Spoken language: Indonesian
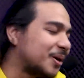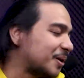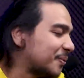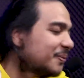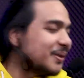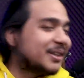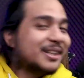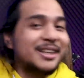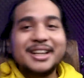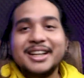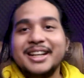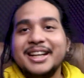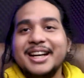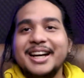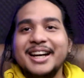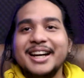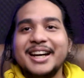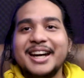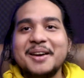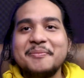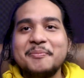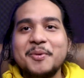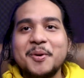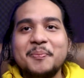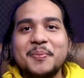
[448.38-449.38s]
bener-bener
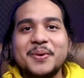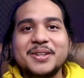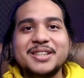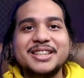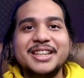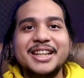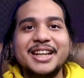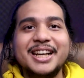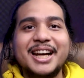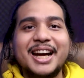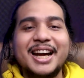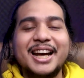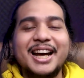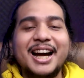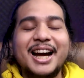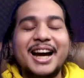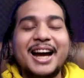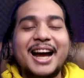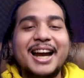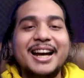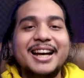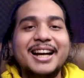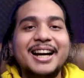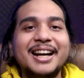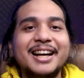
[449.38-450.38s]
K-popers nih
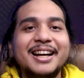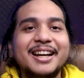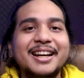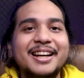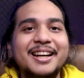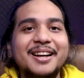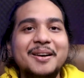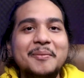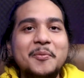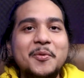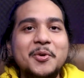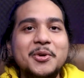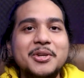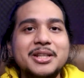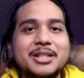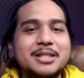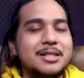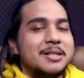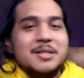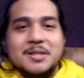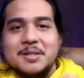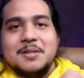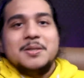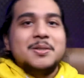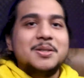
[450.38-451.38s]
kadang-kadang ilmunya
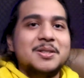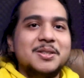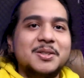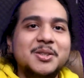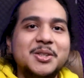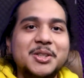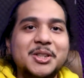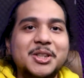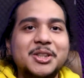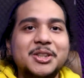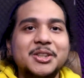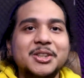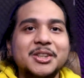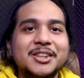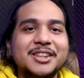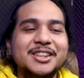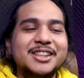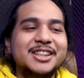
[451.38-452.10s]
hmm, lu